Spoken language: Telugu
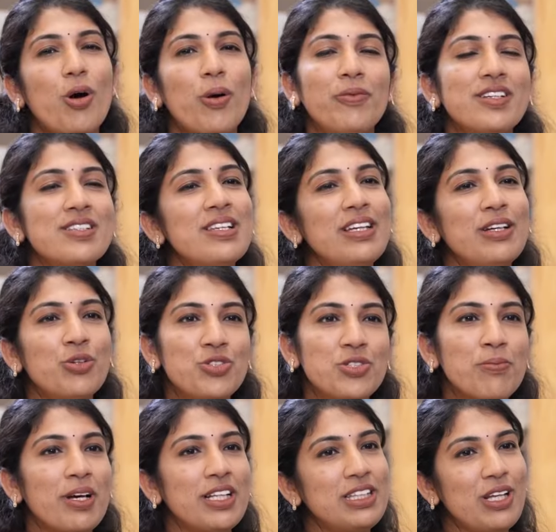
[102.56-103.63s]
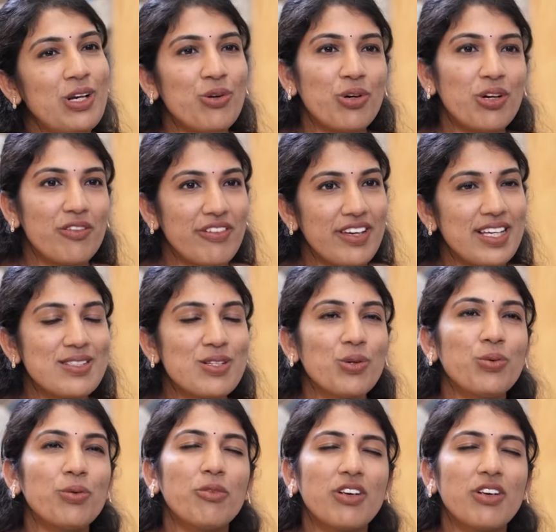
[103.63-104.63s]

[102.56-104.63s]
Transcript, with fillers: ఆబ్వియస్లీ కొంచెం మధ్యలో ఒక ఫేజ్లో